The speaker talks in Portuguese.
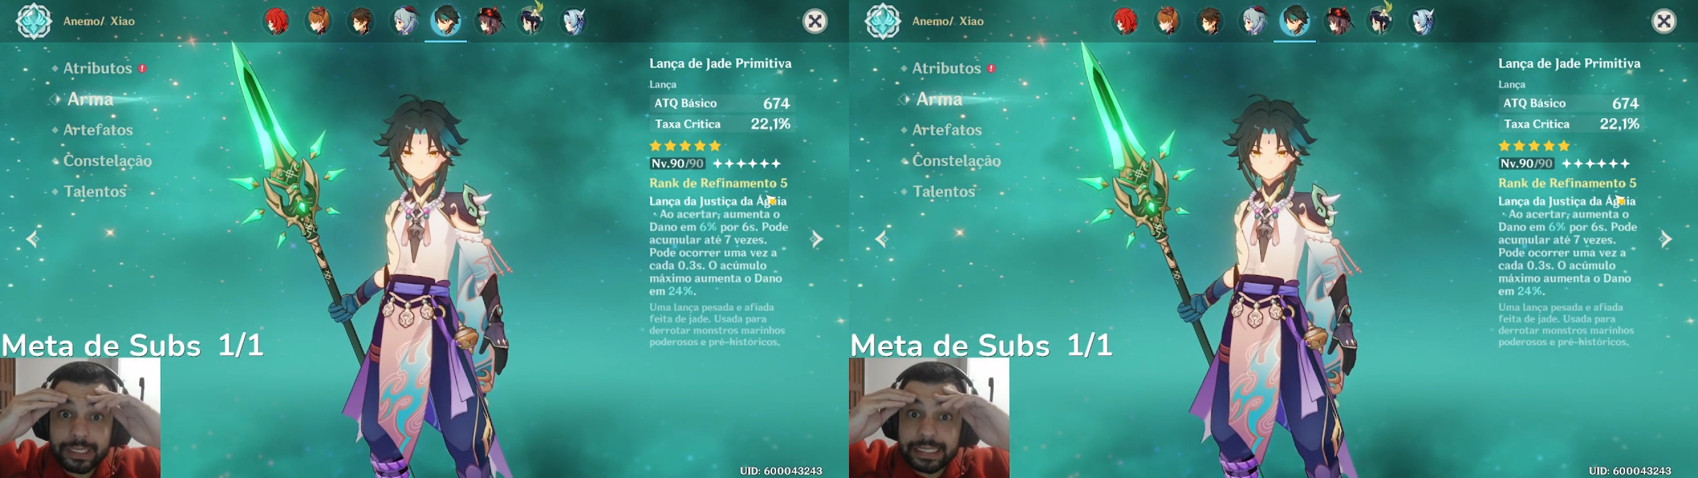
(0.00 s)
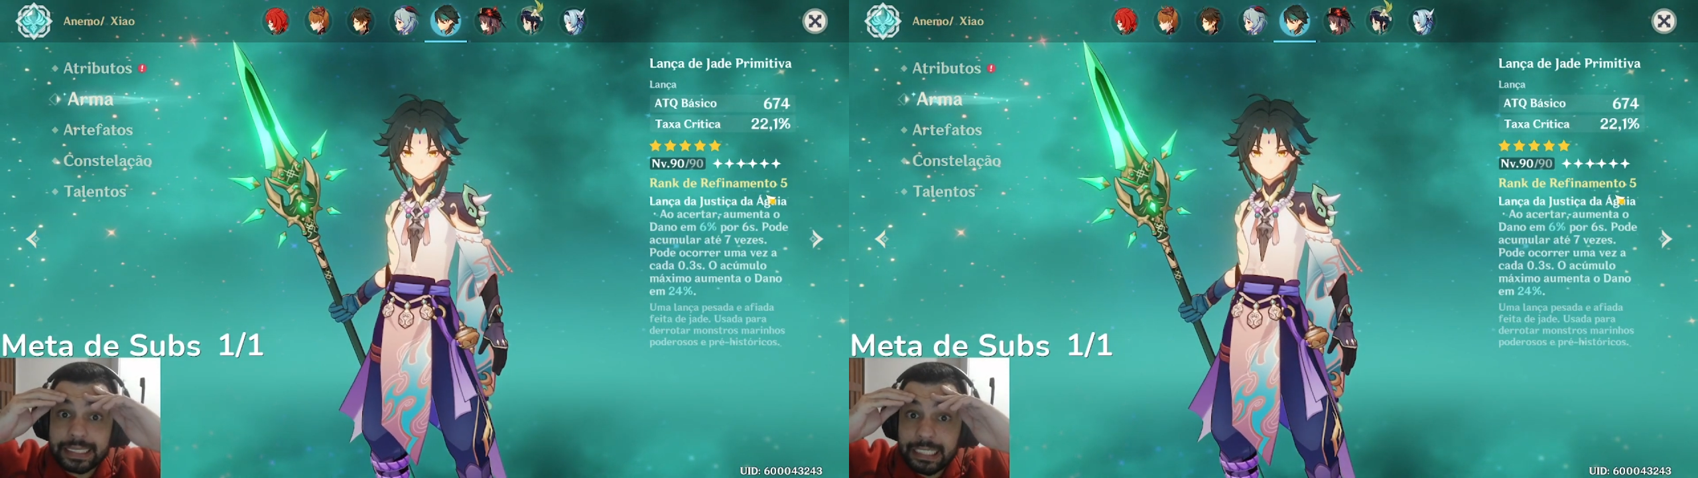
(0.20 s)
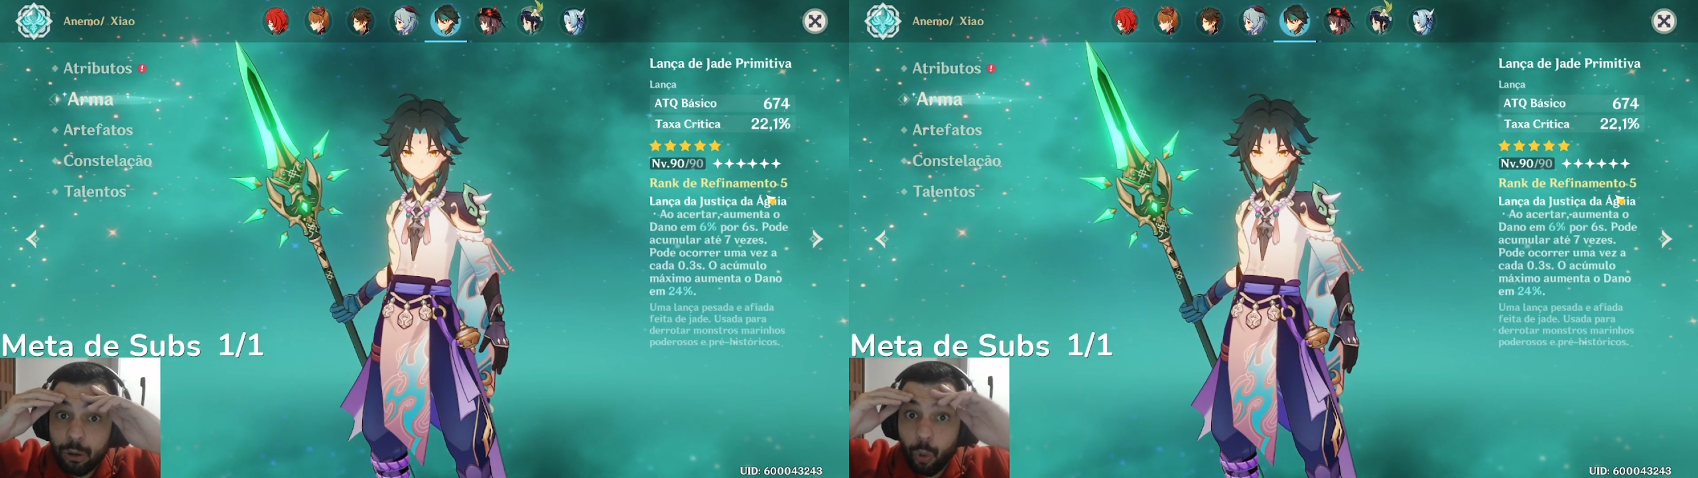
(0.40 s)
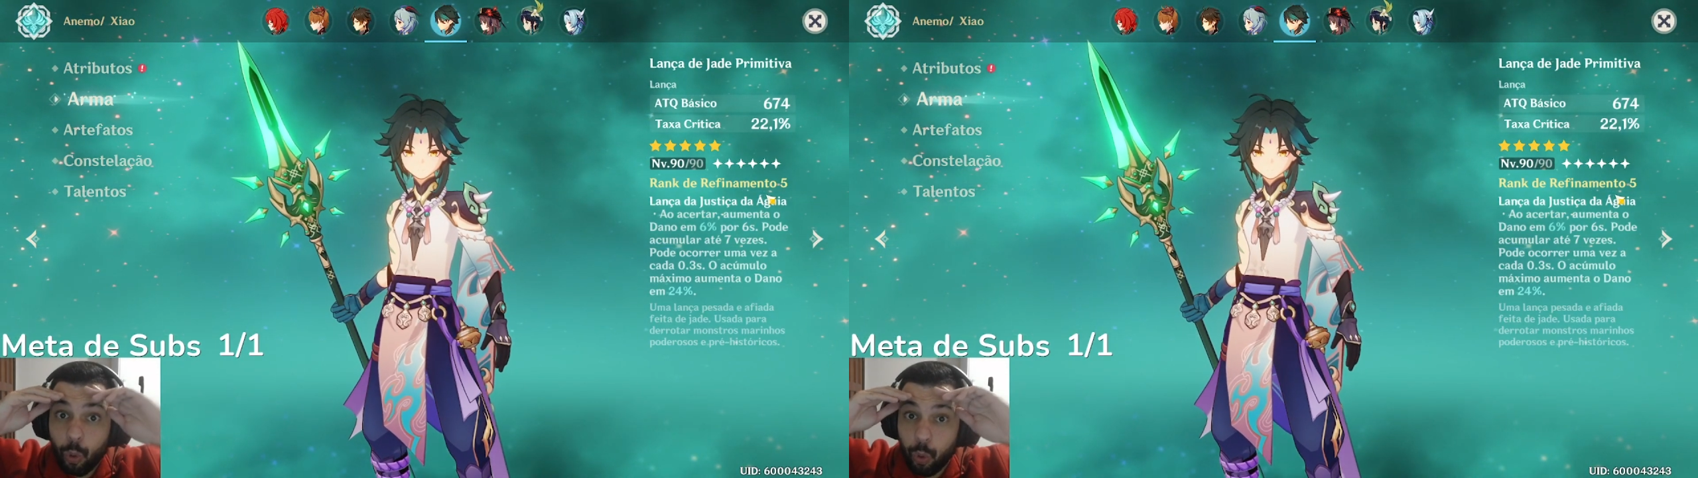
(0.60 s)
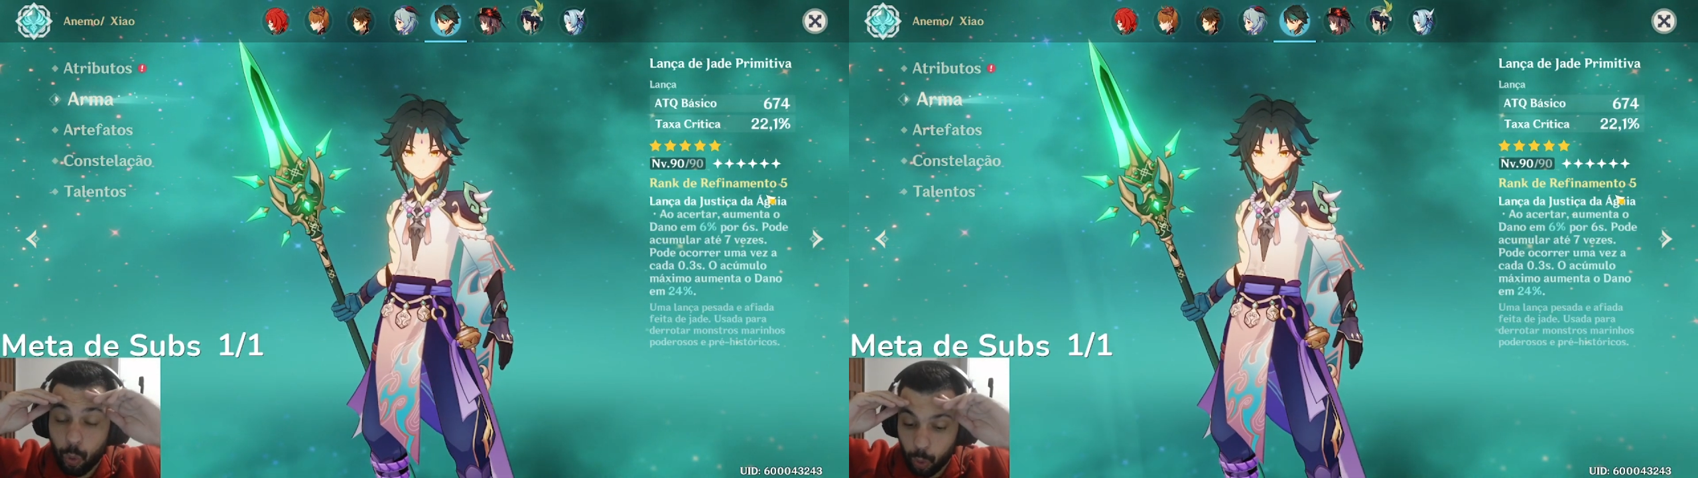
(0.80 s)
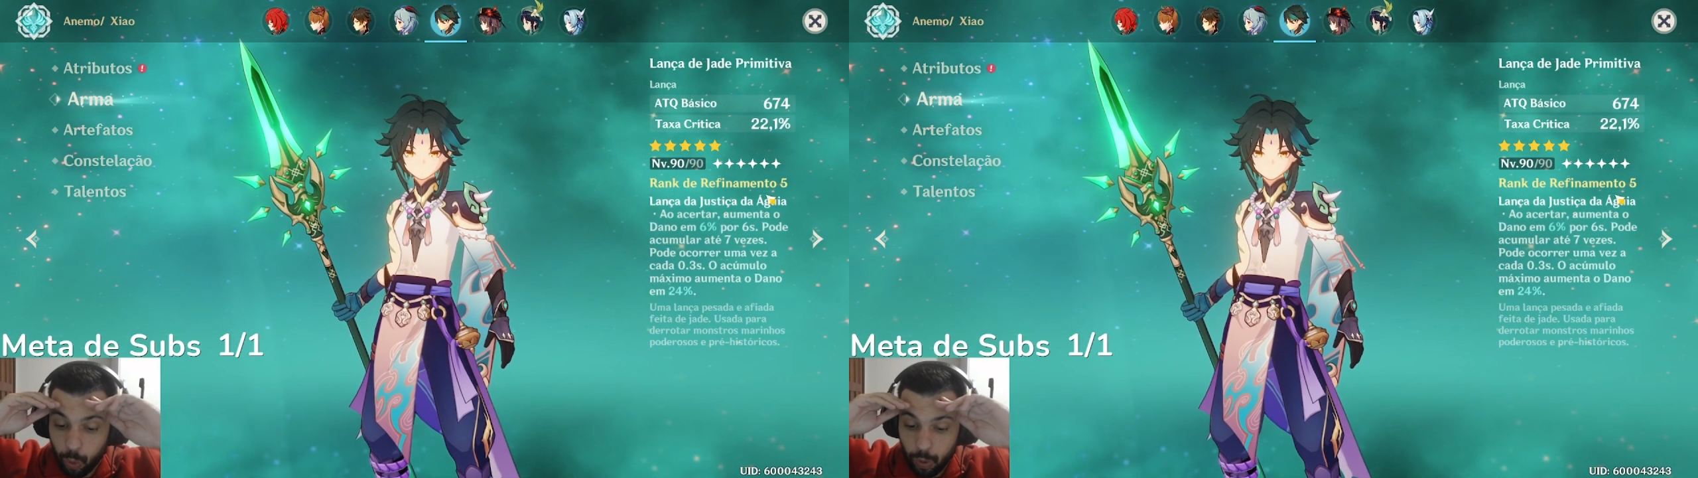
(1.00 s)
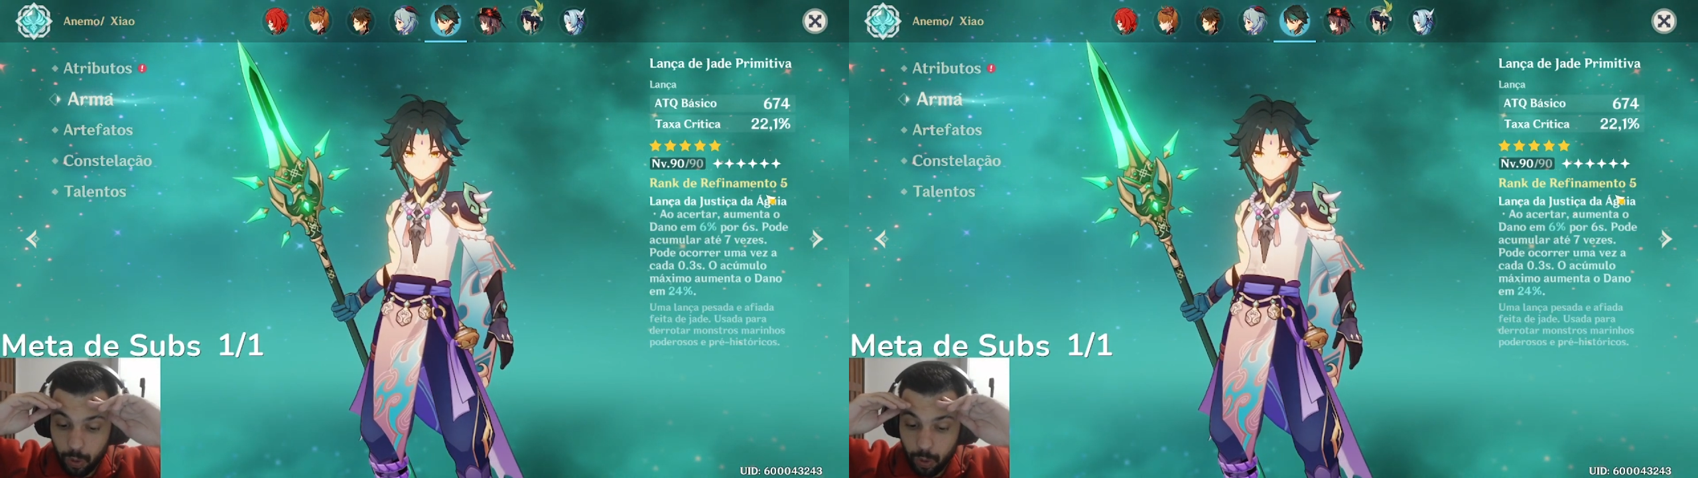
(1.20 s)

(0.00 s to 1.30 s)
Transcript: 5.